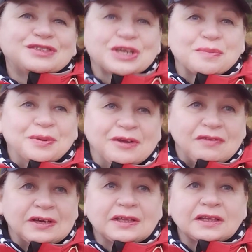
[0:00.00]
Всем
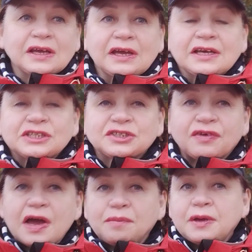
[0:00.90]
привет! С
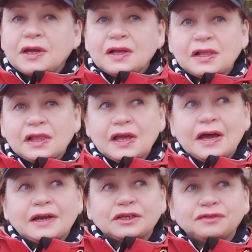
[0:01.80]
вами
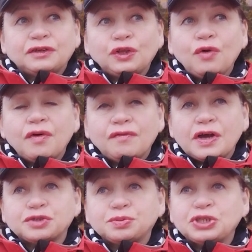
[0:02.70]
Лара Светлова,
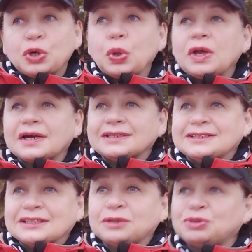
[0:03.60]
ваш психолог,
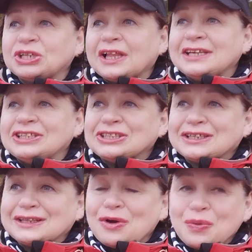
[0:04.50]
кандидат
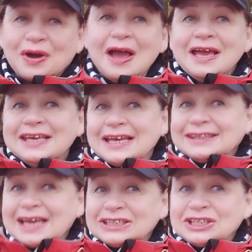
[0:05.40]
психологических наук. Я
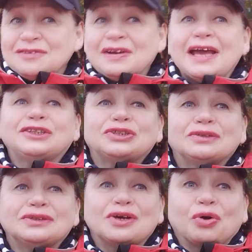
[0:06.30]
также являюсь
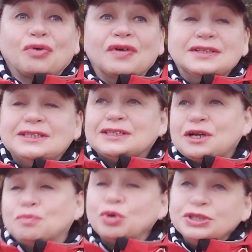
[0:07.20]

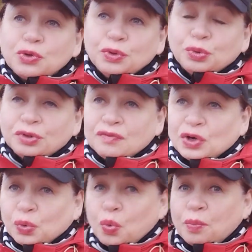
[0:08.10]
руководителем мультикультурного
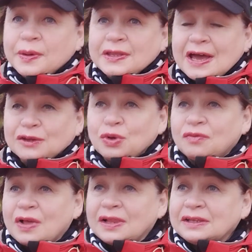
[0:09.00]
клуба «На одной
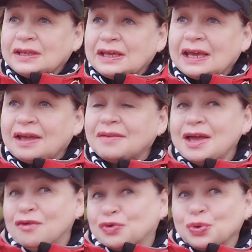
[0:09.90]
волне».
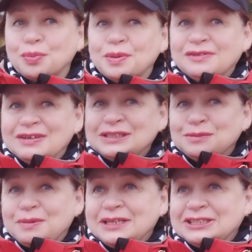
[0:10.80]
В клубе
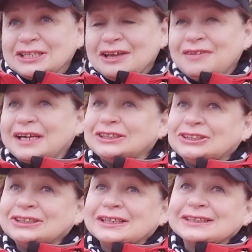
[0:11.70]
205 человек из
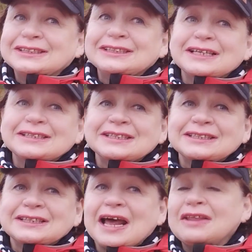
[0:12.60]
14 разных
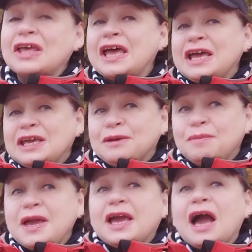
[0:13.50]
стран. И
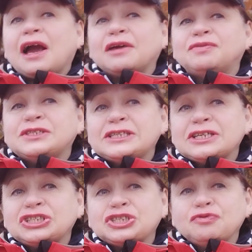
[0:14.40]
мы, как и
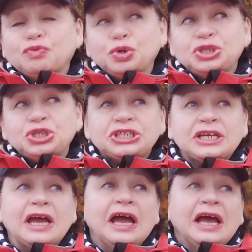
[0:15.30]
все
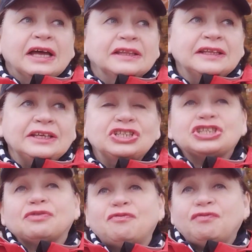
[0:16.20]
живущие
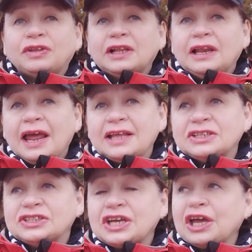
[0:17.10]
нынче в
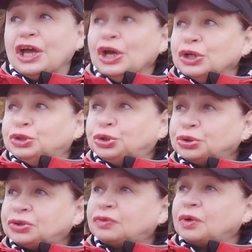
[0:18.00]
Финляндии,
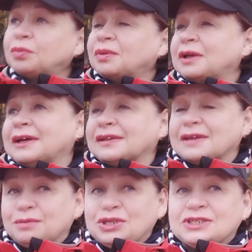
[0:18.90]
чувствуем
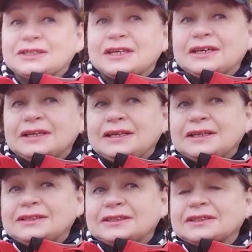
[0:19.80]
экономический
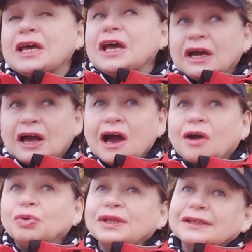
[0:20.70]
кризис,
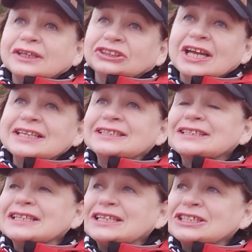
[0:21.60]
как он
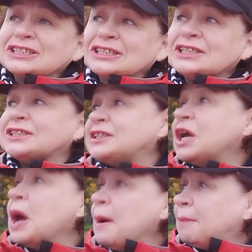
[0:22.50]
отражается на
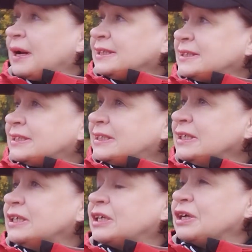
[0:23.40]
жизни
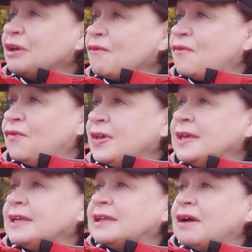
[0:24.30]
простых
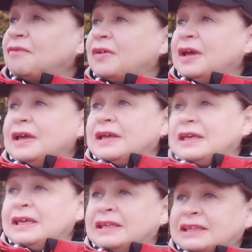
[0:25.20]
финнов
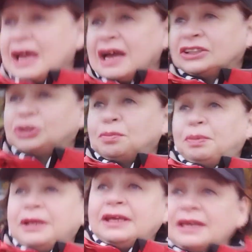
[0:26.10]
и также
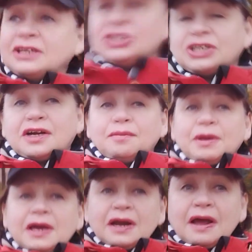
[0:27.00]
приезжих
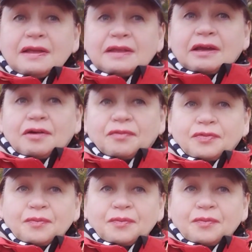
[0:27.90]
эмигрантов?